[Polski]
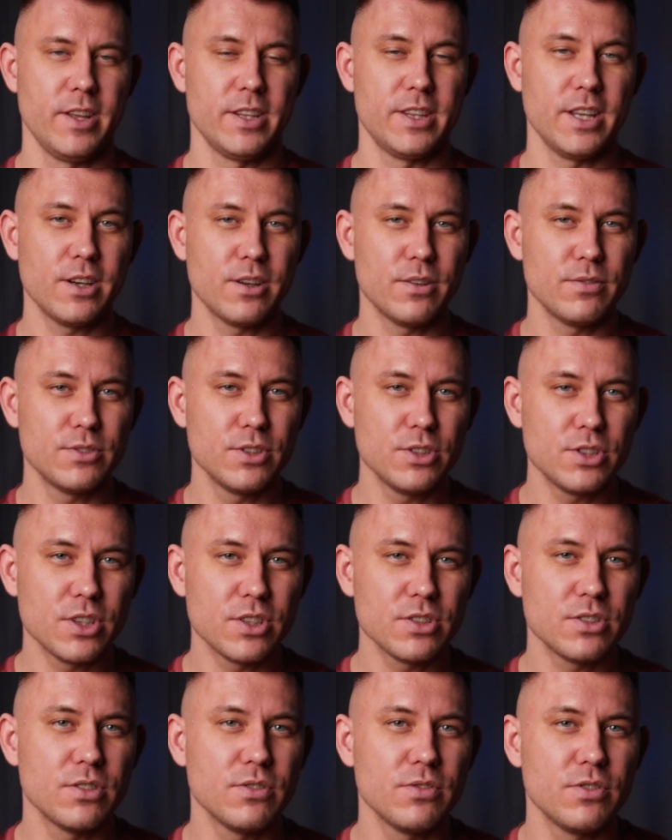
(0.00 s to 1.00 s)
Dlatego w
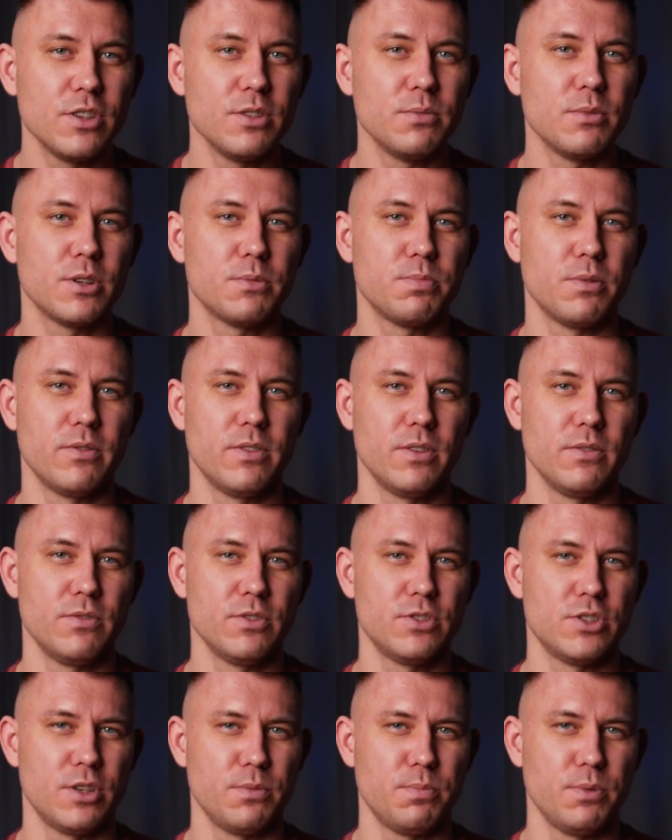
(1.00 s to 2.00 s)
dzisiejszym filmie odpowiem
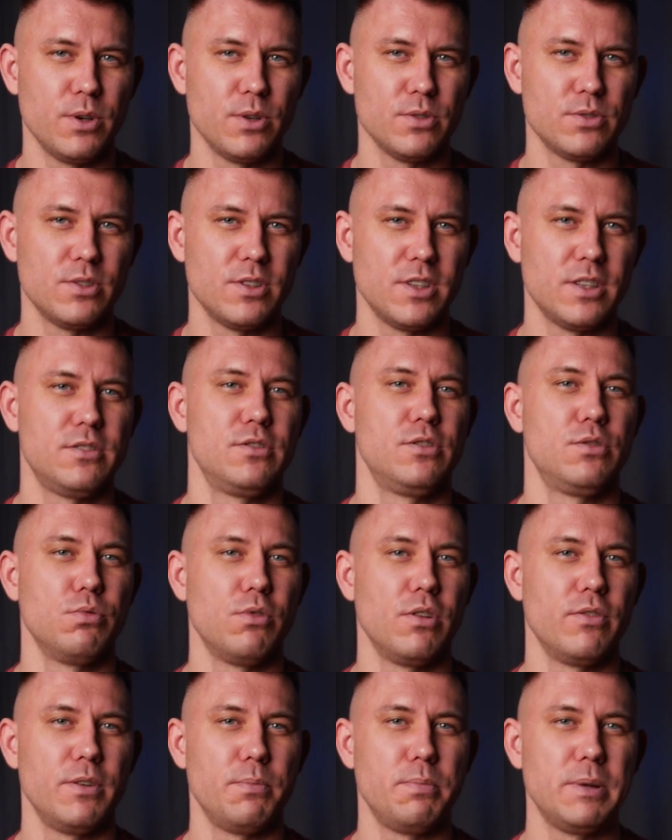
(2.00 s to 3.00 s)
wyczerpująco na to, tytułowe